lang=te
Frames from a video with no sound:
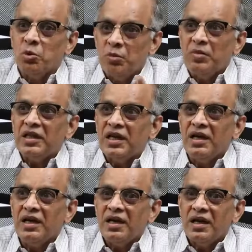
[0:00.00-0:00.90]
భూమి మీద
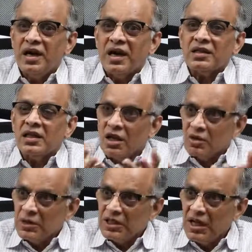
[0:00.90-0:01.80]
అతని
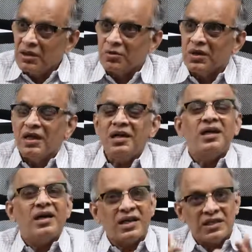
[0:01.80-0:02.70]
అనుమతి లేకుండా
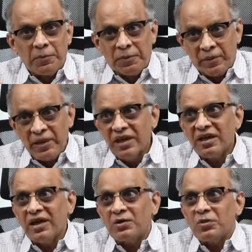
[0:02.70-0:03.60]
అతని ప్రమేయం
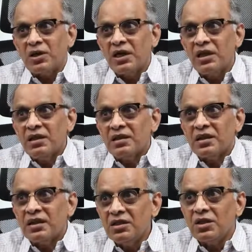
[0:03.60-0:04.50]
లేకుండా
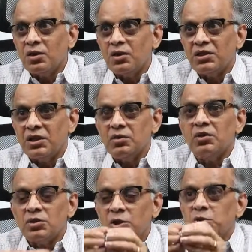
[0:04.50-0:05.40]
తల్లిదండ్రులు ఇద్దరు
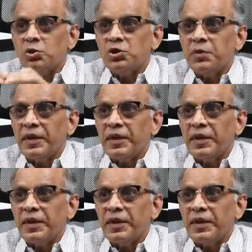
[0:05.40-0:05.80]
తీసుకొచ్చి